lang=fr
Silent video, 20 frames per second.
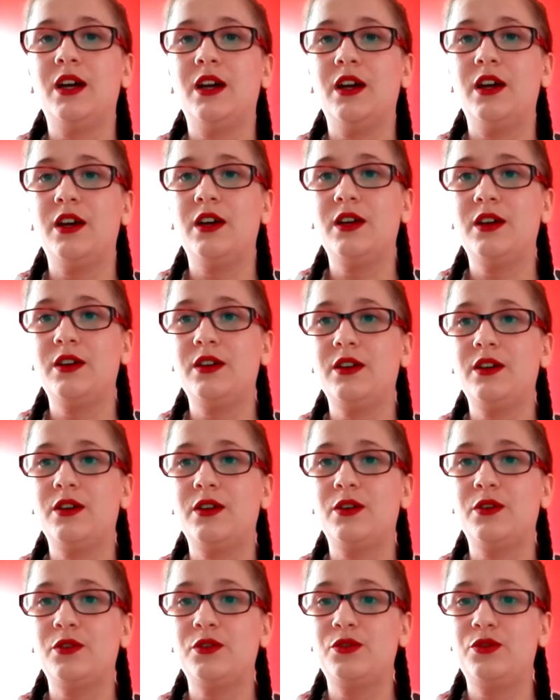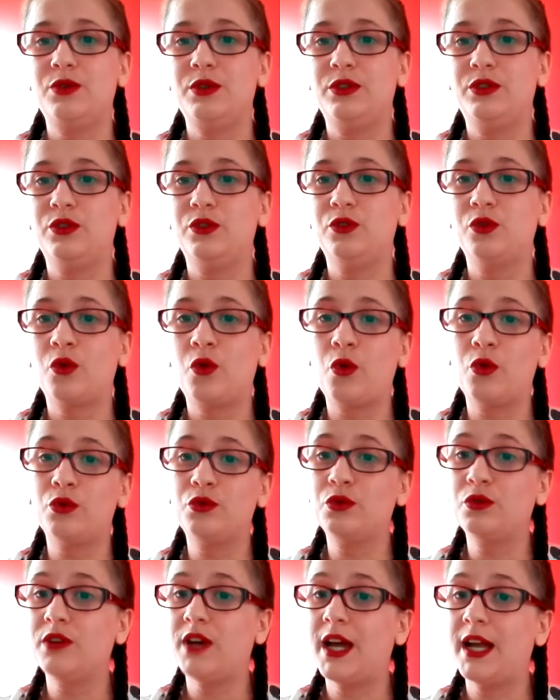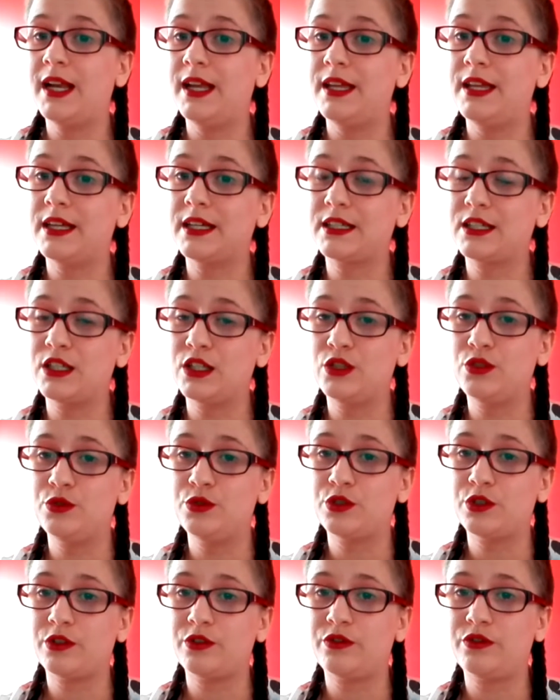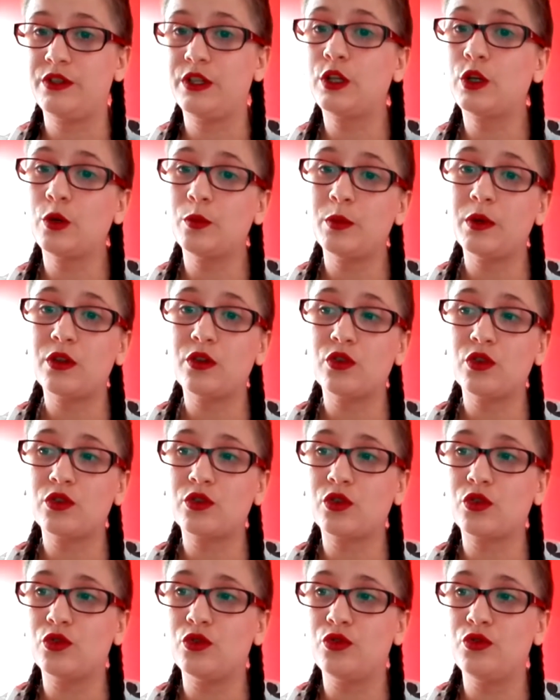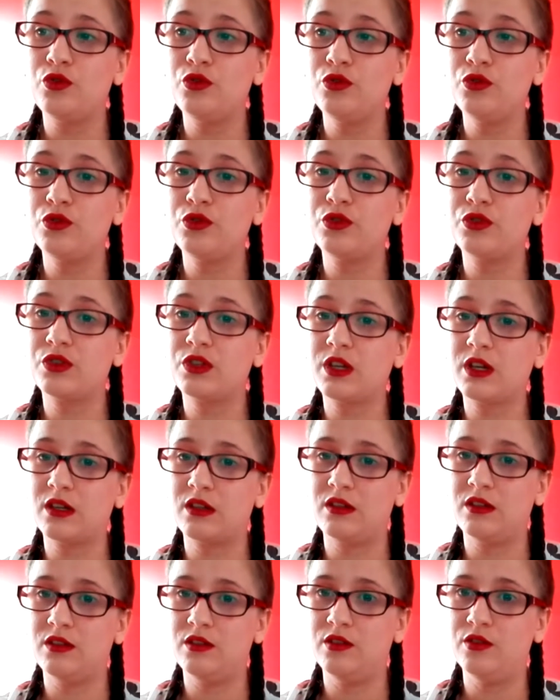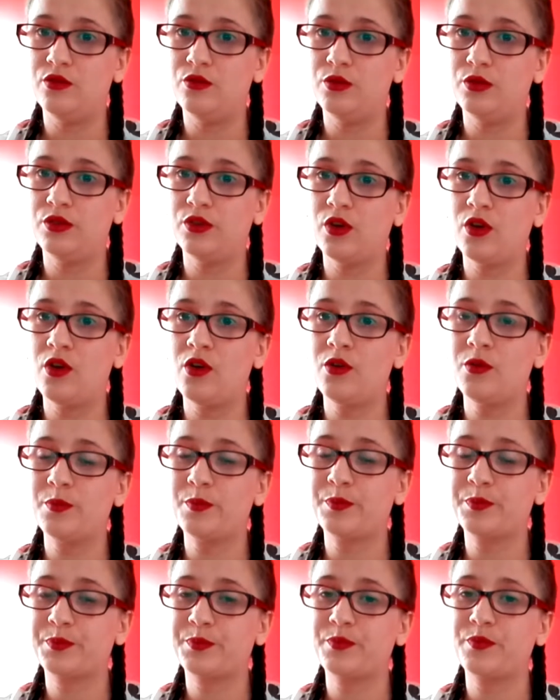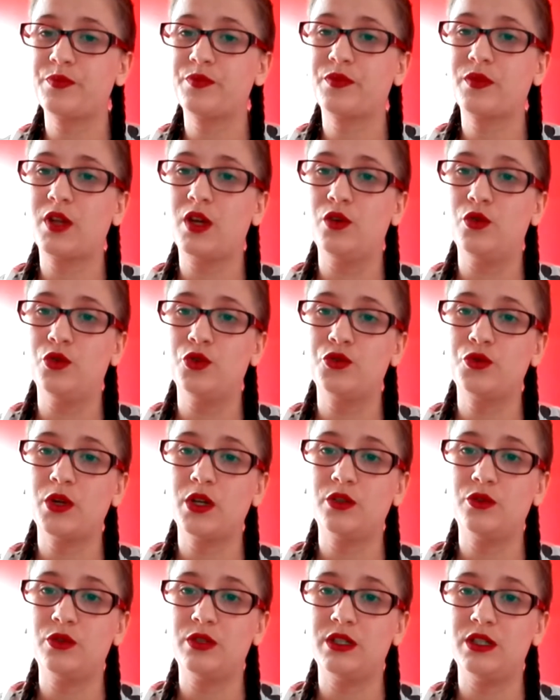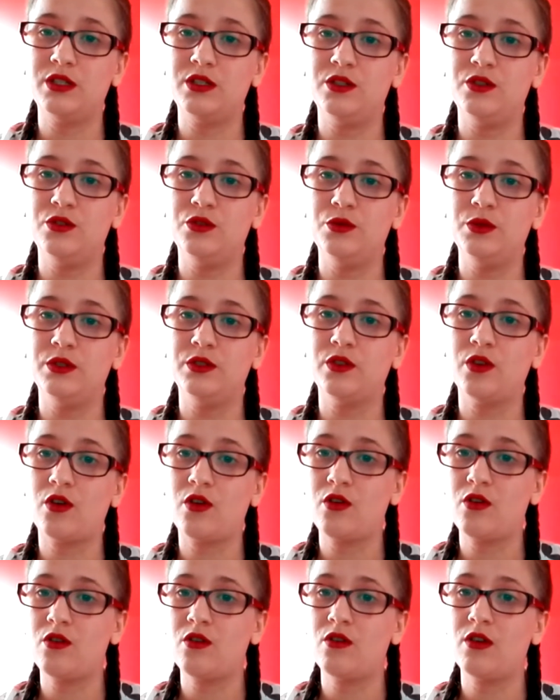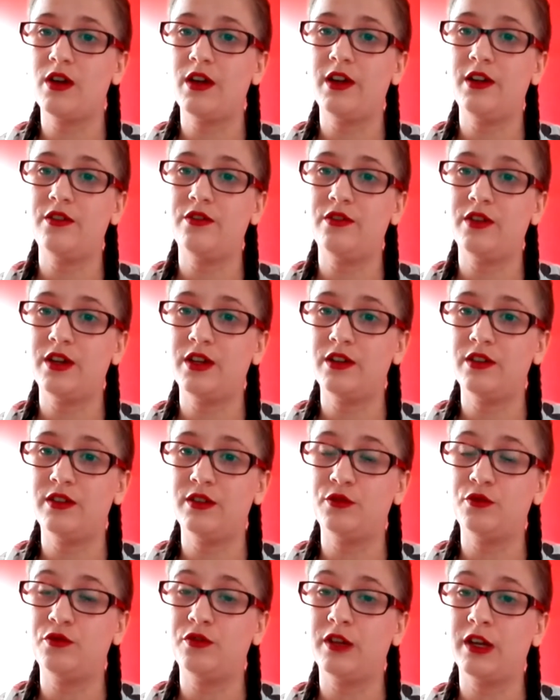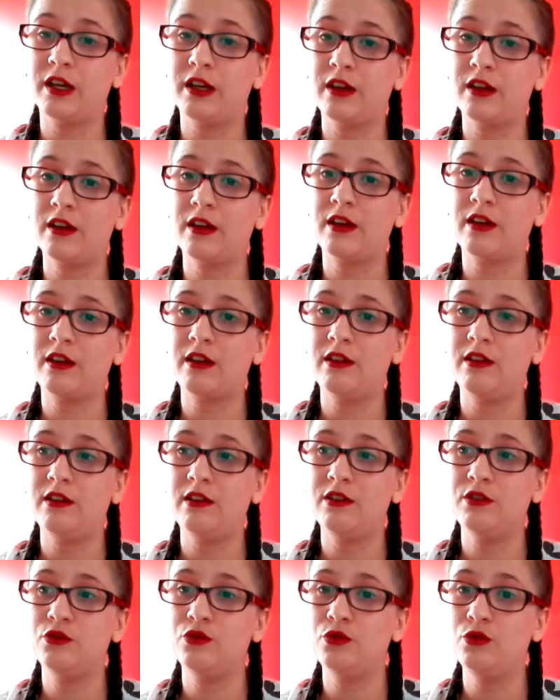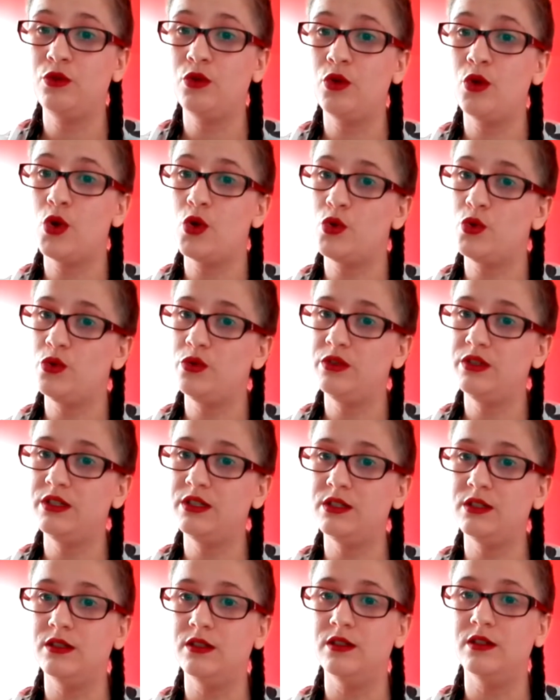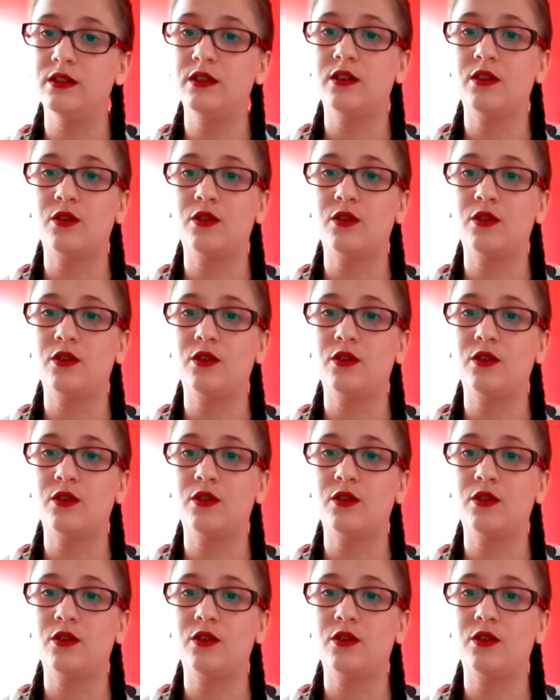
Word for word: Euh, ensuite, donc on retrouve Alaya qui est une jeune fille comme les autres jusqu'à ses 18 ans. Le soir de ses 18 ans, elle va découvrir qu'elle est une lucide.